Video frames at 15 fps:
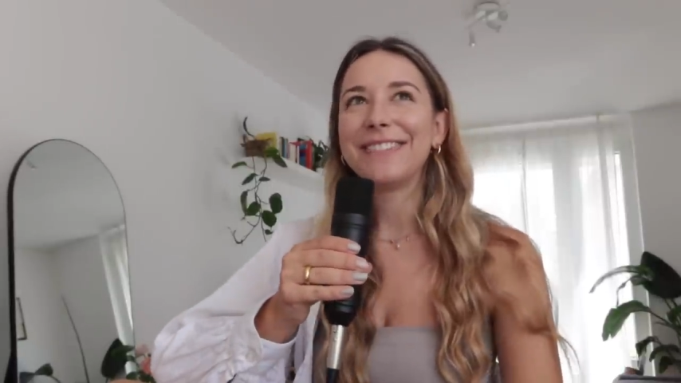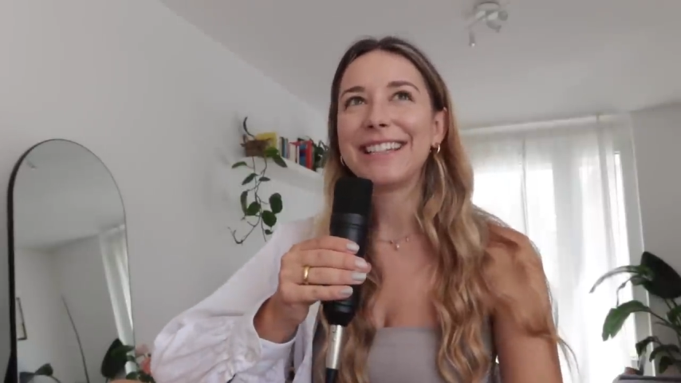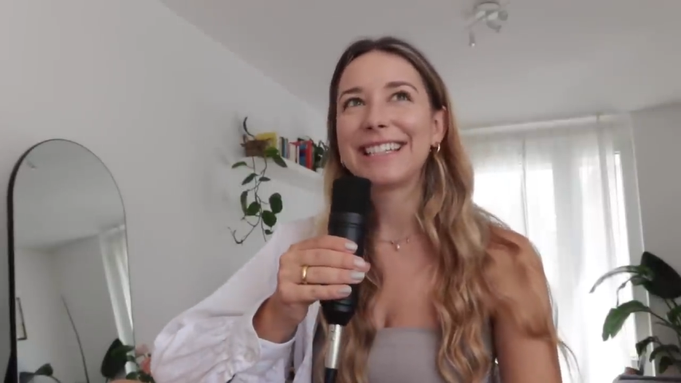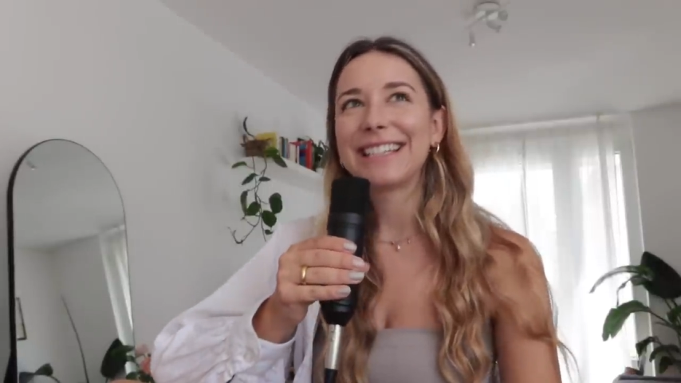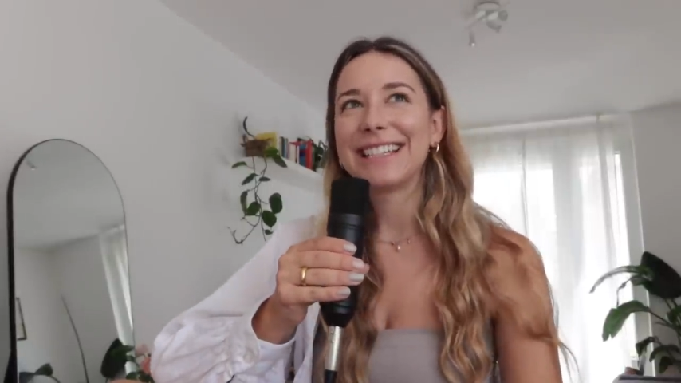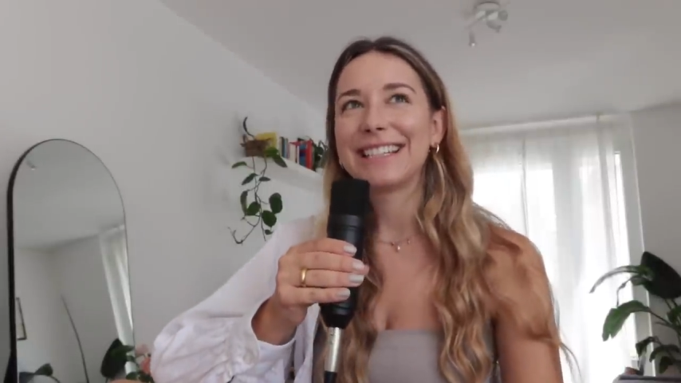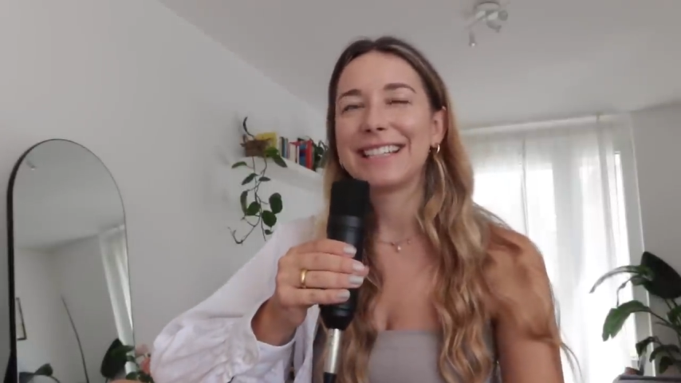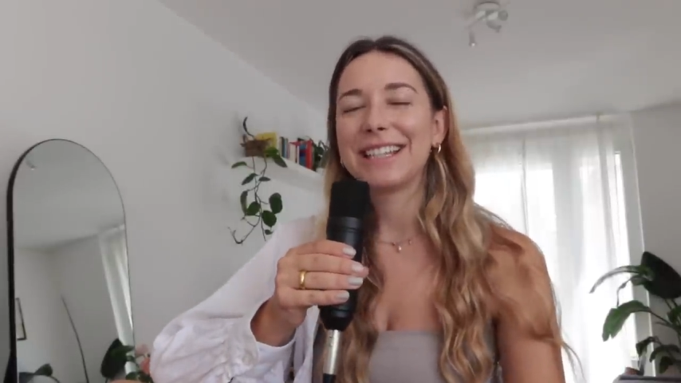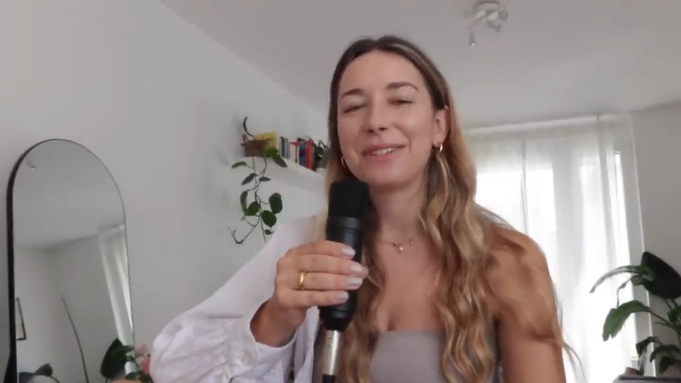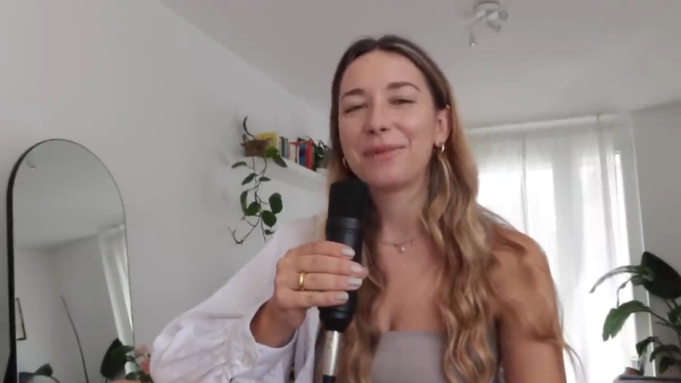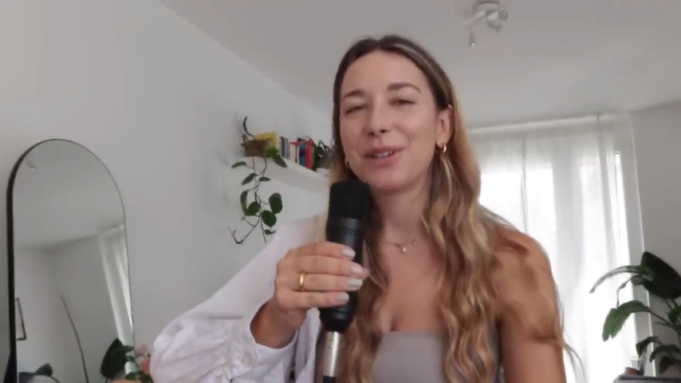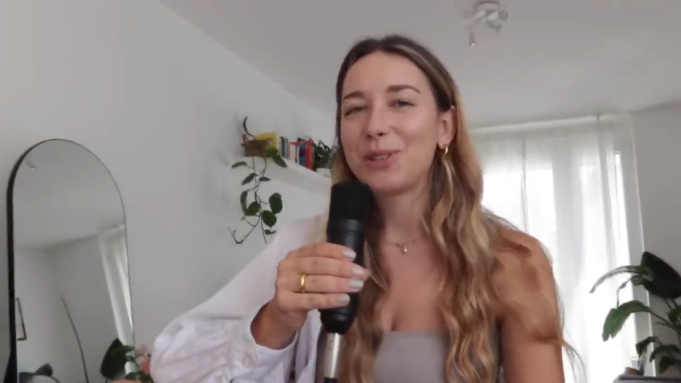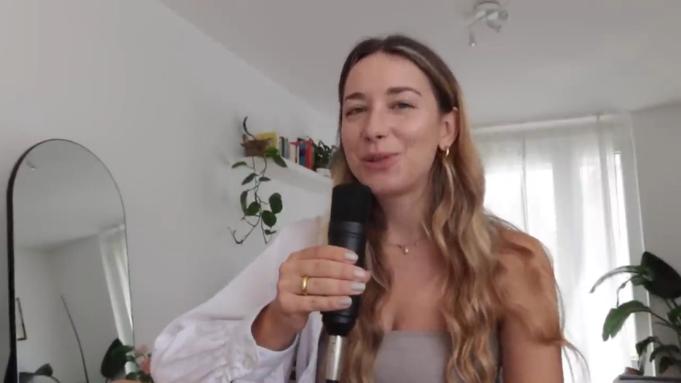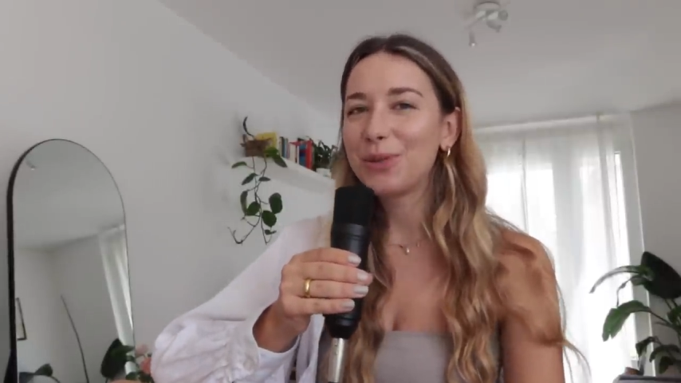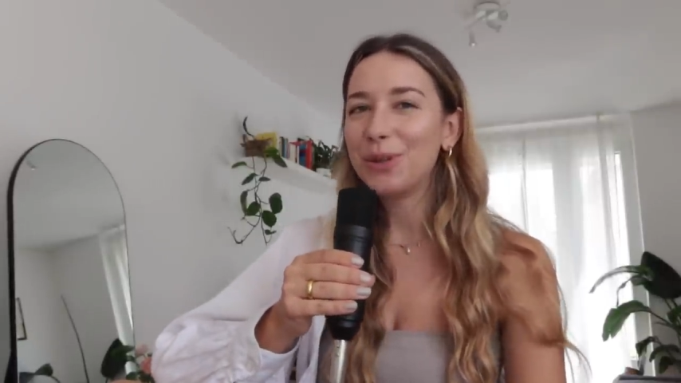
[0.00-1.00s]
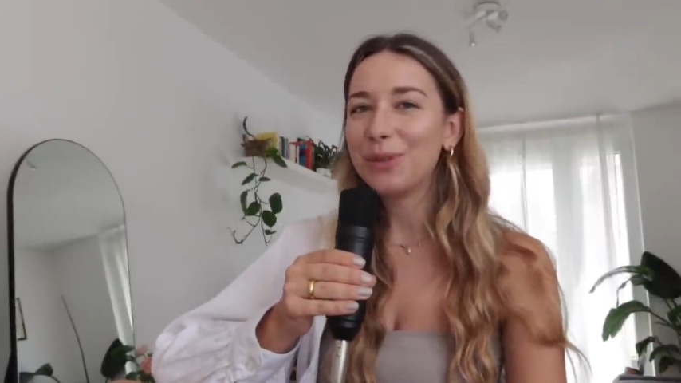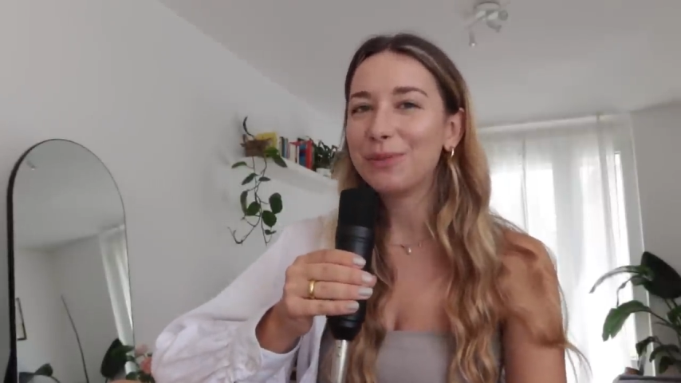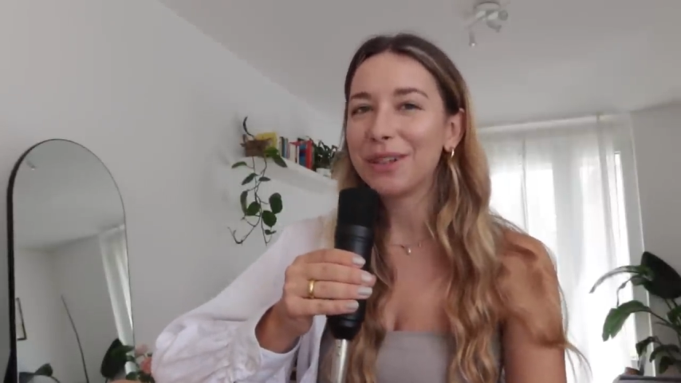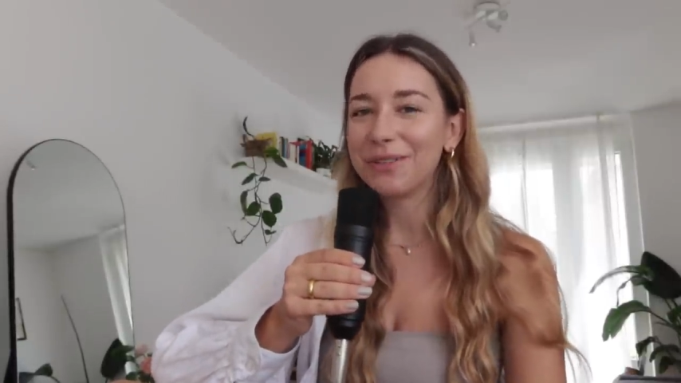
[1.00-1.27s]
wissen, dass ich mein Studium